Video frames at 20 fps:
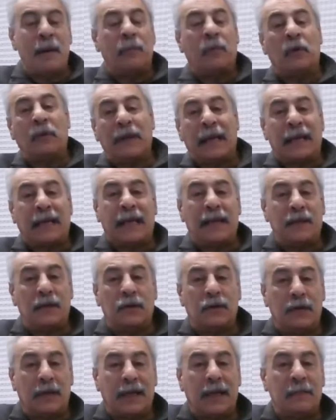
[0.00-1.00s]
por una
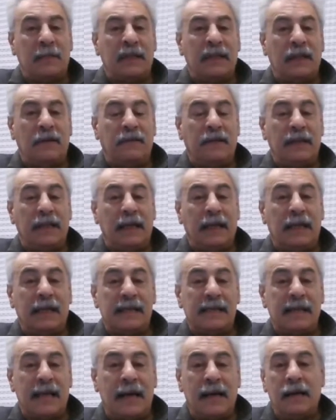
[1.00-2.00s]
radio de Capital Federal y
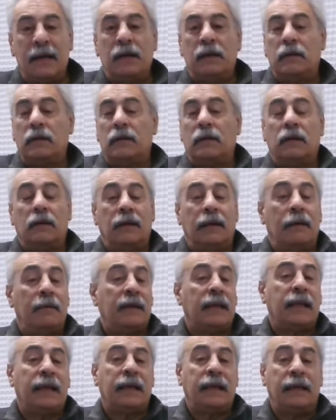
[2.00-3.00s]
decía, no, no, la
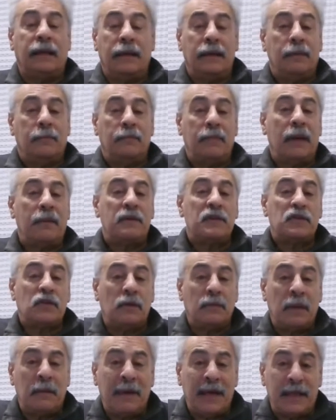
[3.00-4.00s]
verdad que me
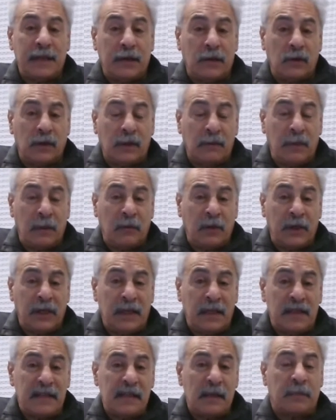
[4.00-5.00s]
avisó mi médico que me morí,
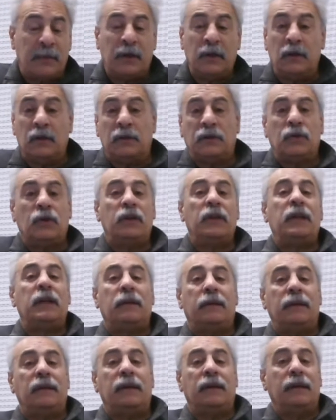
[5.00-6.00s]
y dice, pero estoy
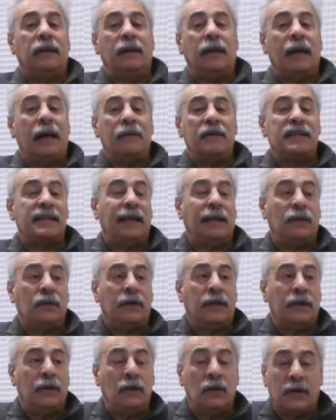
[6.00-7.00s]
eh, avisando
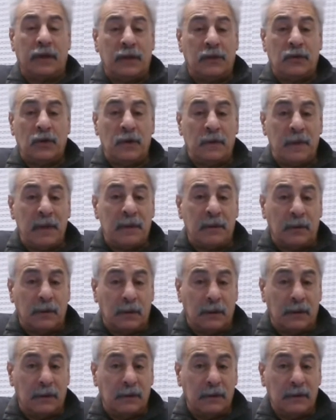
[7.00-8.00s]
que no, que estoy
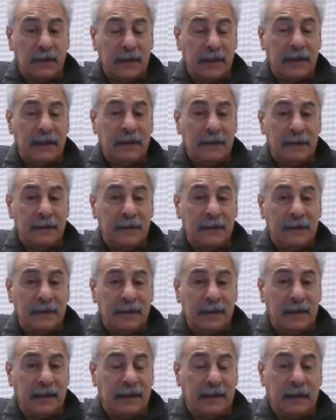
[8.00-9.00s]
vivo. ¿eh?
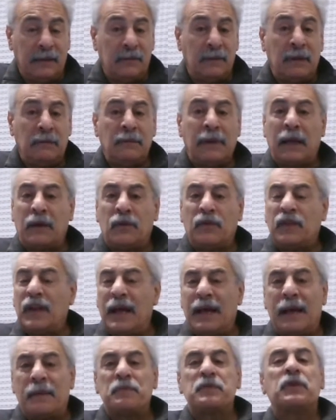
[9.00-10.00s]
Este, una, cosa
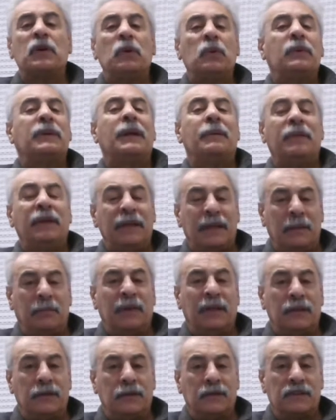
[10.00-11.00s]
absolutamente
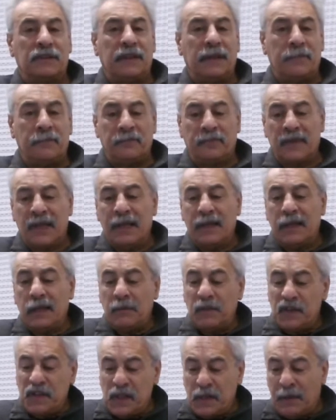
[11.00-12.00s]
espantosa, que
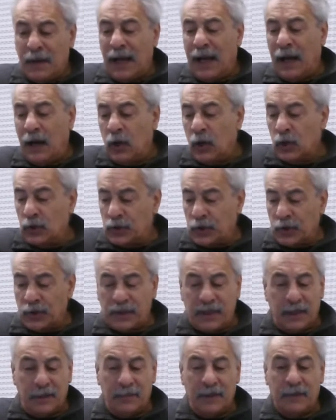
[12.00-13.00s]
me lleva a otro
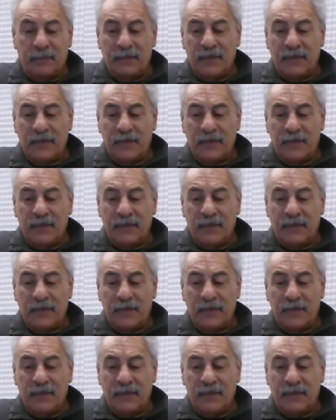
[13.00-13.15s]
tema.